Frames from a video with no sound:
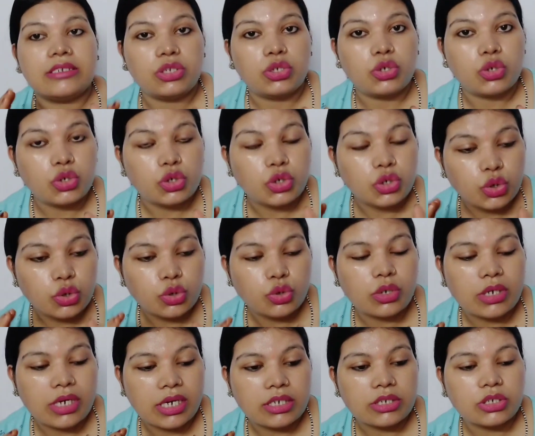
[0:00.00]
जो
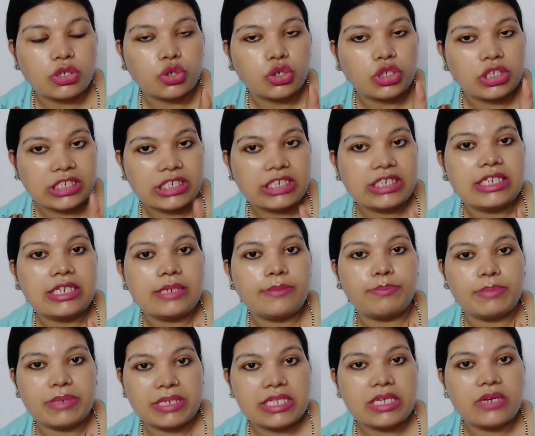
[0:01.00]
शुगर जो चीनी
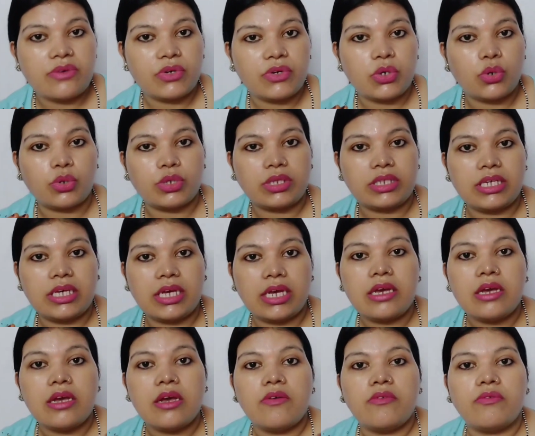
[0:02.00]
पिसी हुई होती है